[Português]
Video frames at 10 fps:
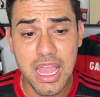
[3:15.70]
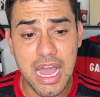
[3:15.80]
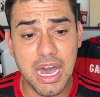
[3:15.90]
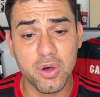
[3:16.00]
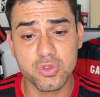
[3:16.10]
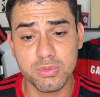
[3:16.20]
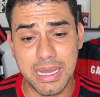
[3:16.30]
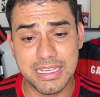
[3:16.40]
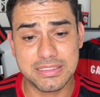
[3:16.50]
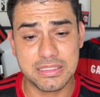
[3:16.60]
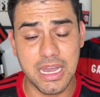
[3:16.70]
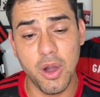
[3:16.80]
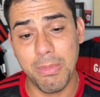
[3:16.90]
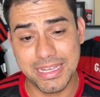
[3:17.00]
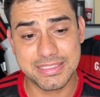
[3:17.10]
aos mais,
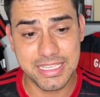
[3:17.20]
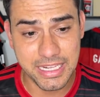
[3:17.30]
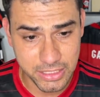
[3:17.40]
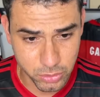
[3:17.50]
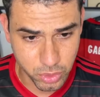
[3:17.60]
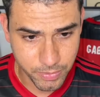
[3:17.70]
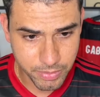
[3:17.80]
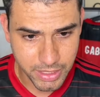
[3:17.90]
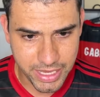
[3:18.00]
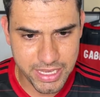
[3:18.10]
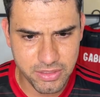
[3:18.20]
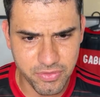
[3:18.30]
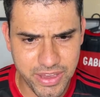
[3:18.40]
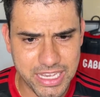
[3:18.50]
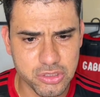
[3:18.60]
ao mais querido em
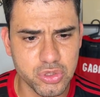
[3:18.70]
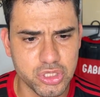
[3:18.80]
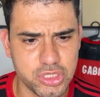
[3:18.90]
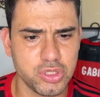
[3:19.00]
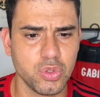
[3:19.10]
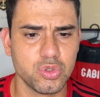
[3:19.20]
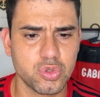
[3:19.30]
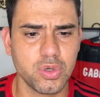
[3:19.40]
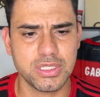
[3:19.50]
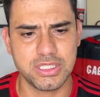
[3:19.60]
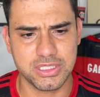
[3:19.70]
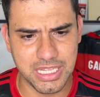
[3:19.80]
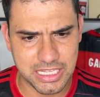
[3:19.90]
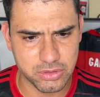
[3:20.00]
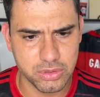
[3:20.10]
diversos títulos
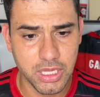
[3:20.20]
conquistados,